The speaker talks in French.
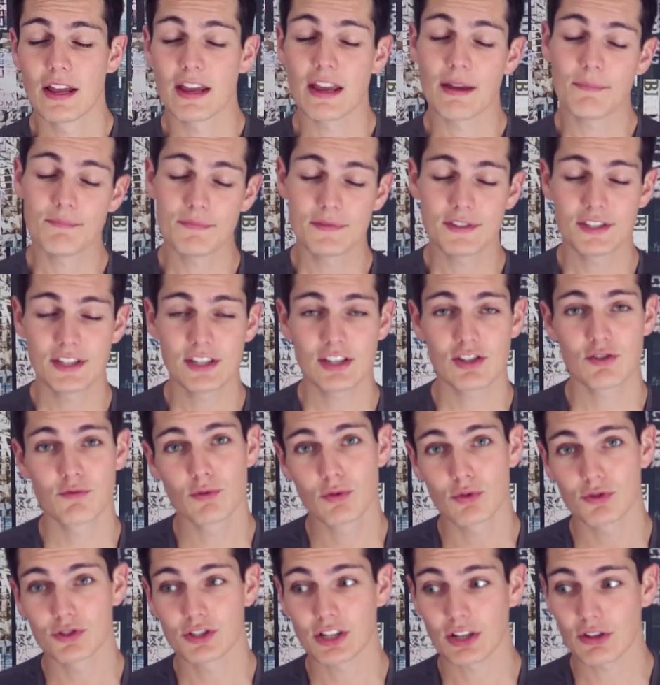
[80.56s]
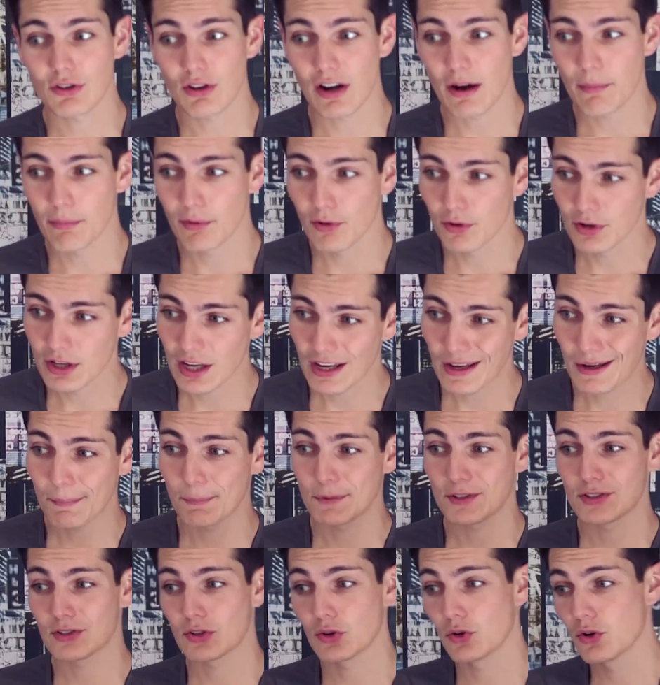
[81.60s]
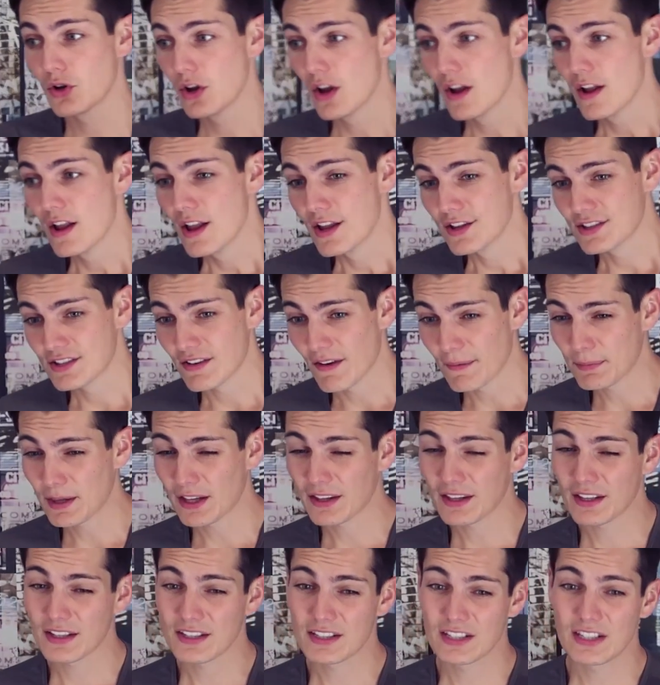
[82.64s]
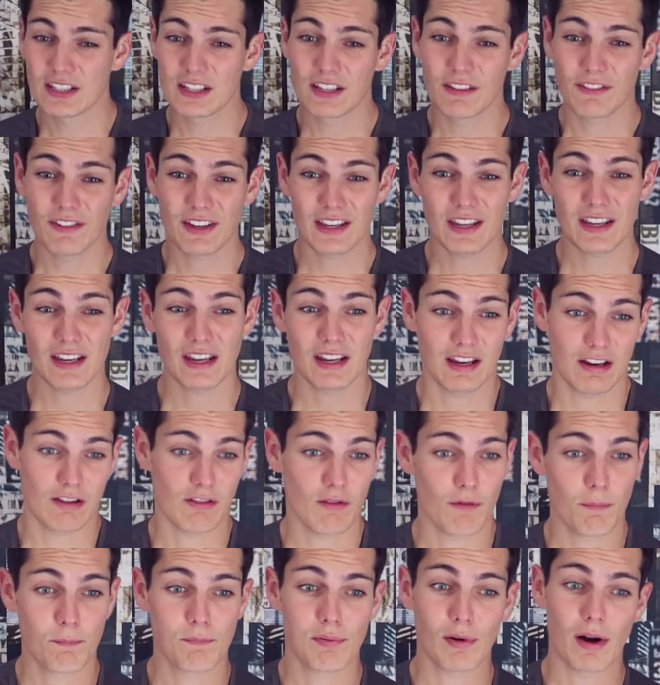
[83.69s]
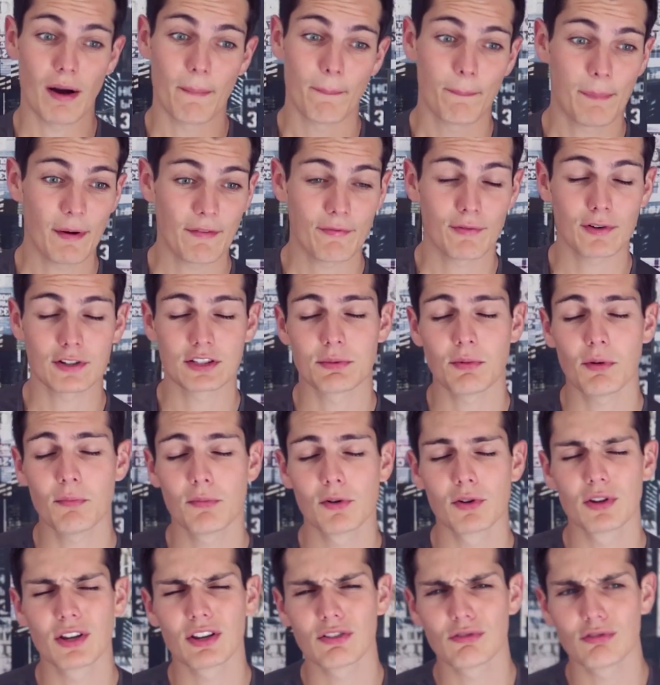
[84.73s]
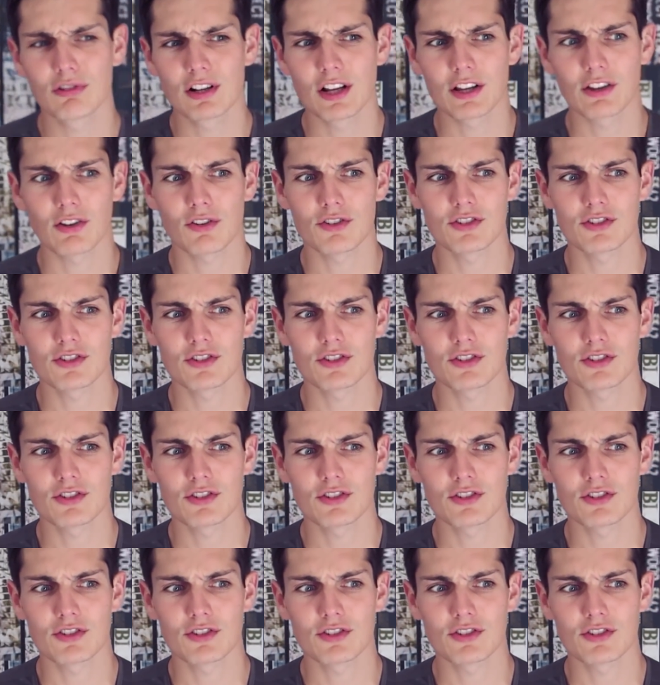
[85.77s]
et elle me dit je vous conseille de la bloquer parce que ça va peut-être récidiver et on pourra pas forcément bloquer toutes les